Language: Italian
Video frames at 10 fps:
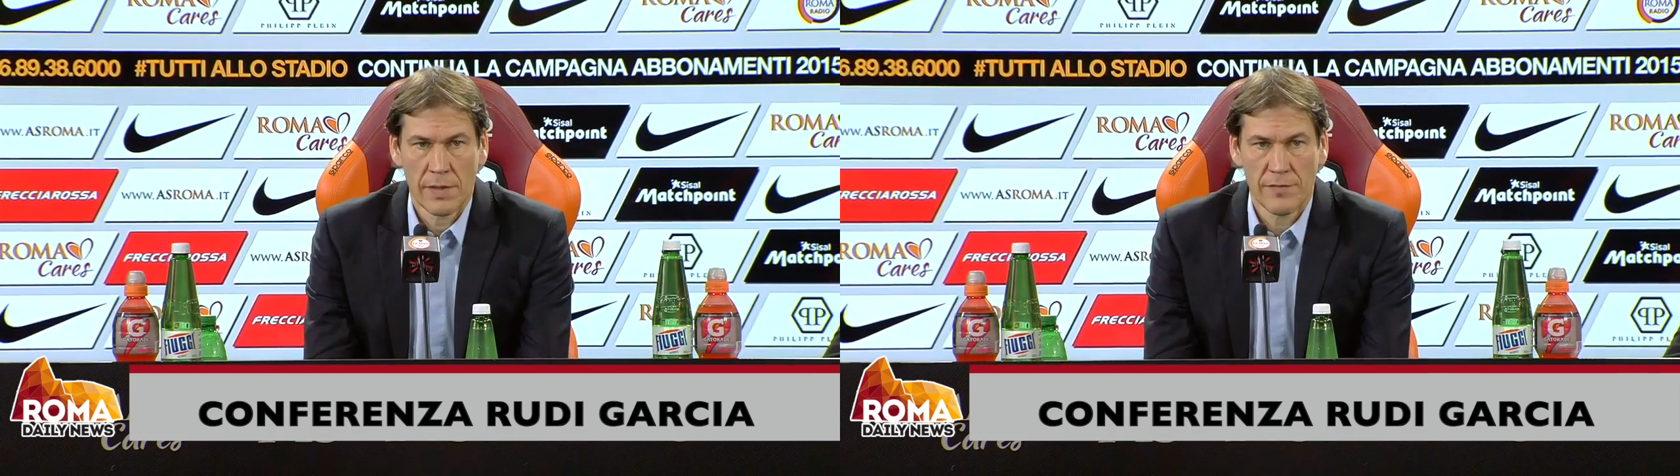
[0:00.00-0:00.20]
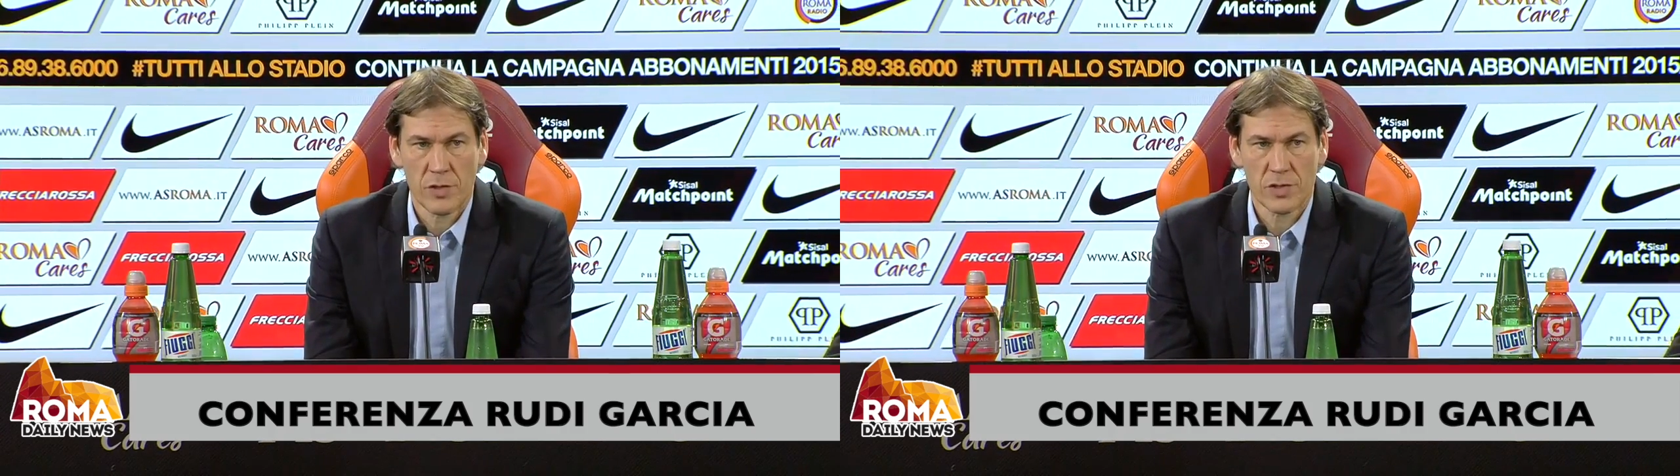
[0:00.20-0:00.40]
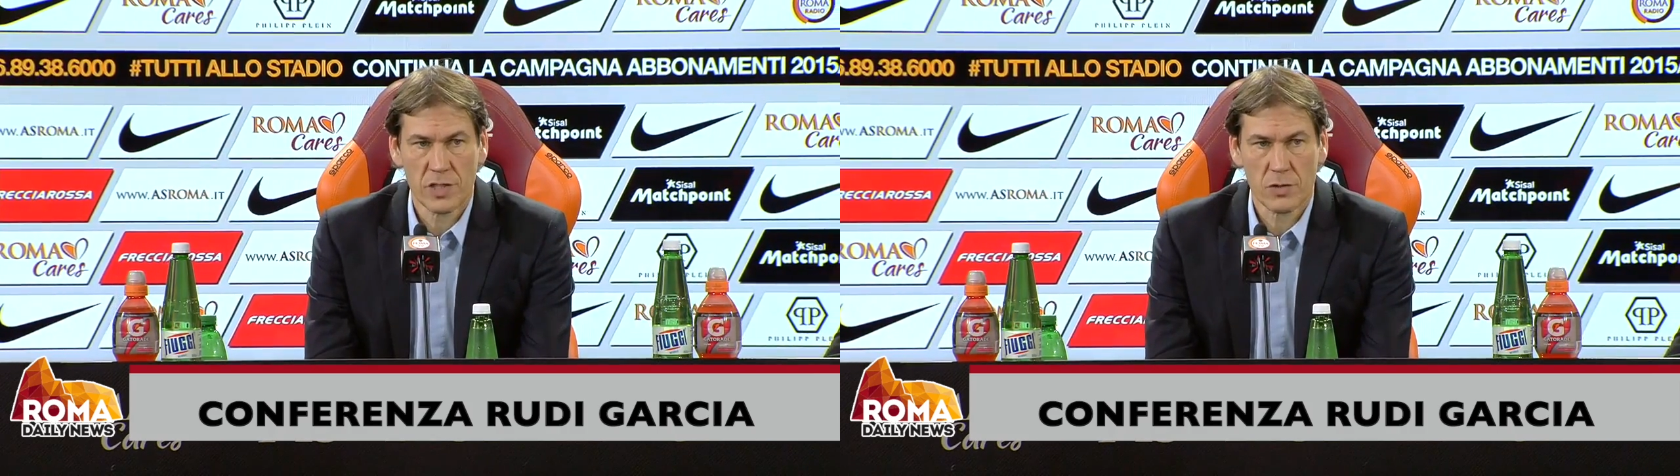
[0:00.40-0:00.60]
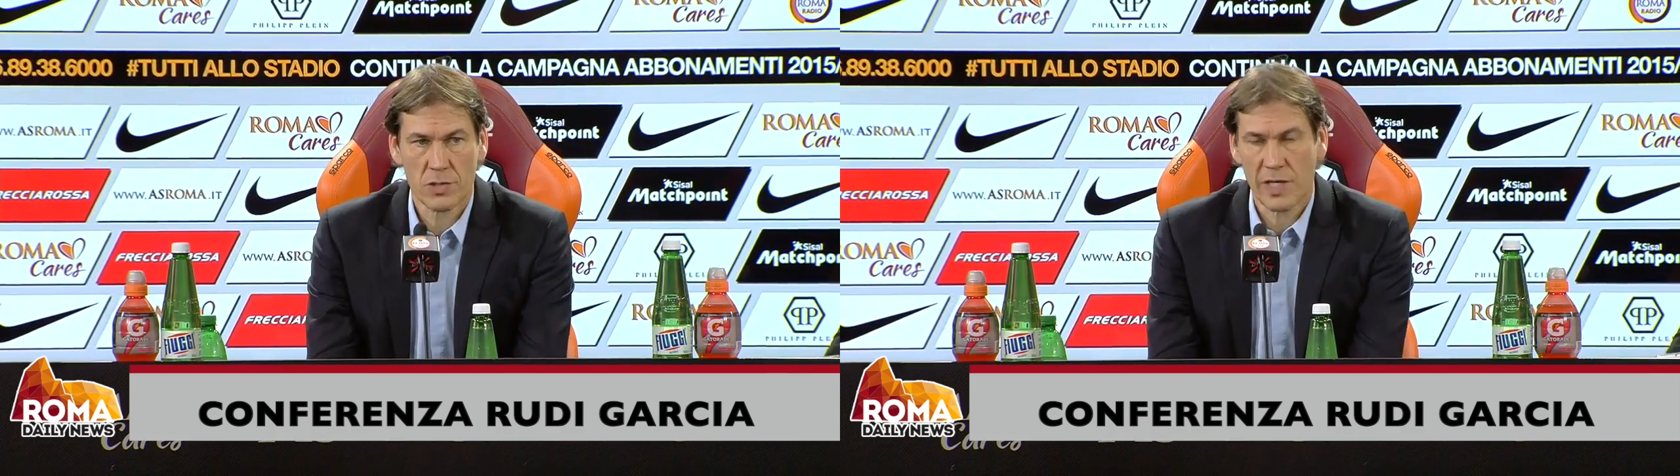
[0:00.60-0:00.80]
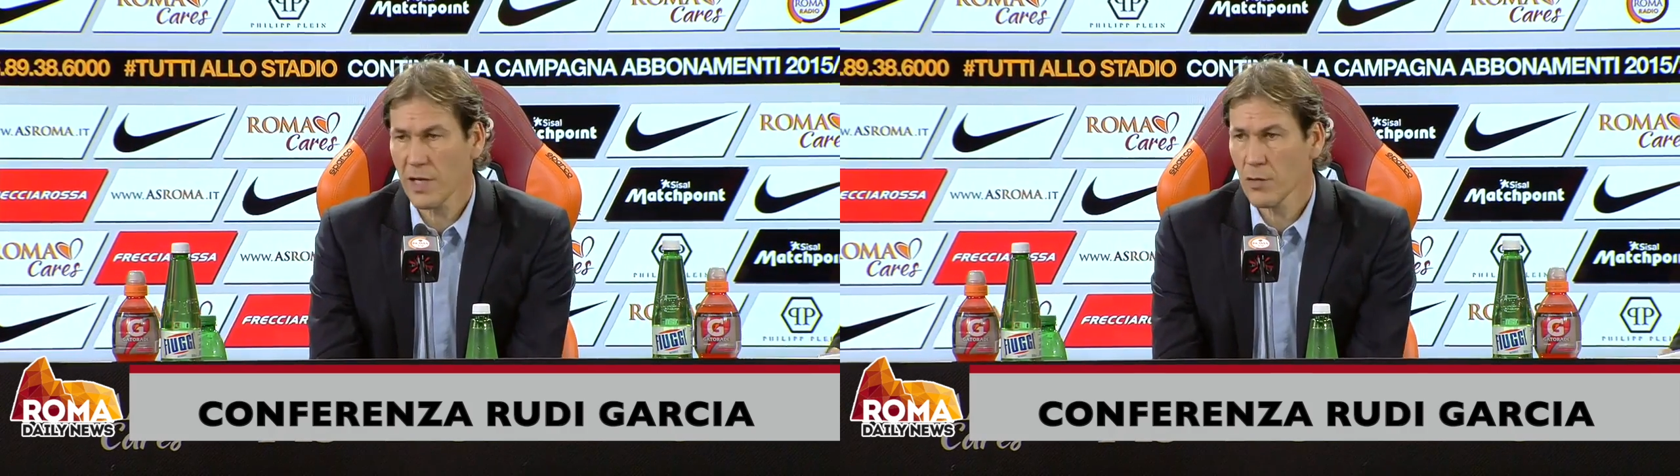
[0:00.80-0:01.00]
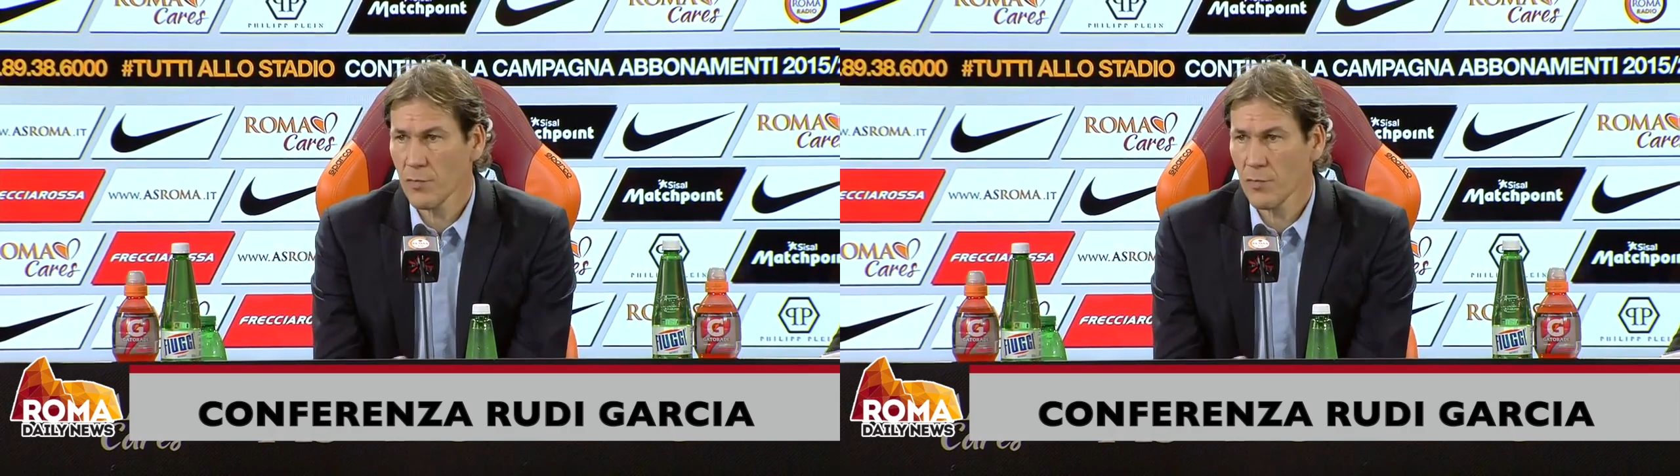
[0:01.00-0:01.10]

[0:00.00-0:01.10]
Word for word: Francesco sarà